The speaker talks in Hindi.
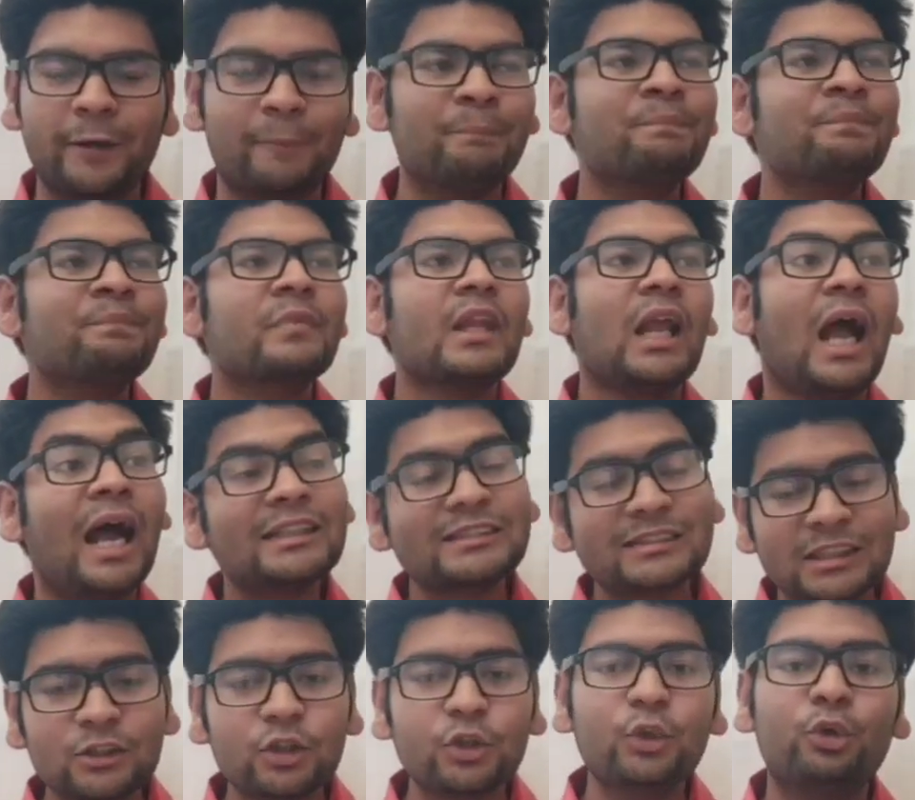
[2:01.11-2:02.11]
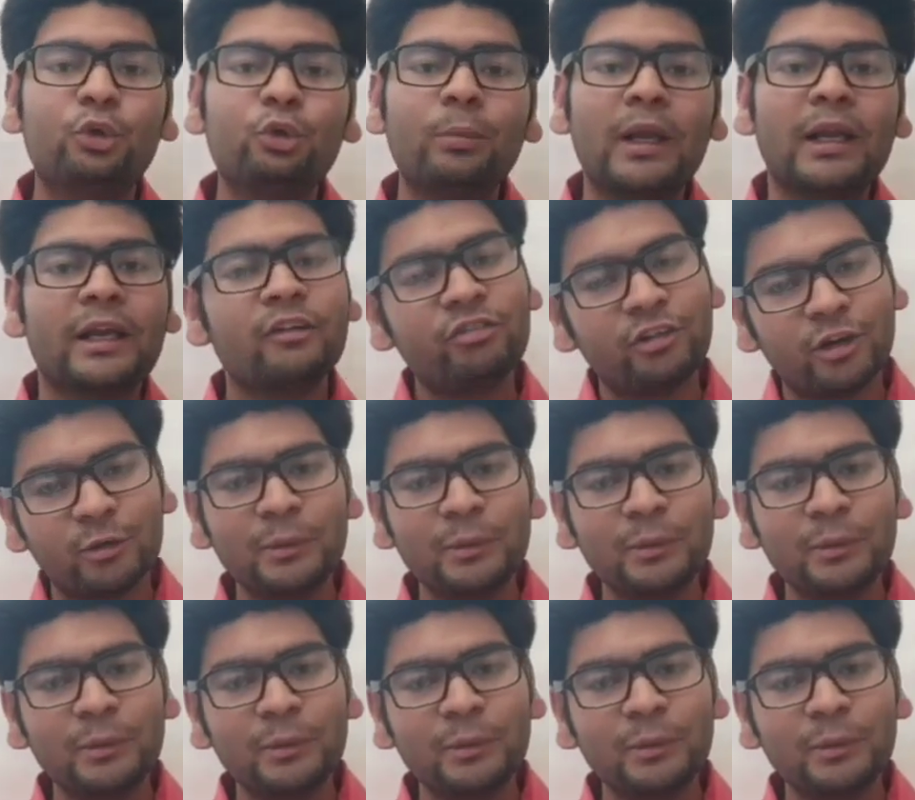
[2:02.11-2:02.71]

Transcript: ठीक है आजकल तो यूट्यूब है लेकिन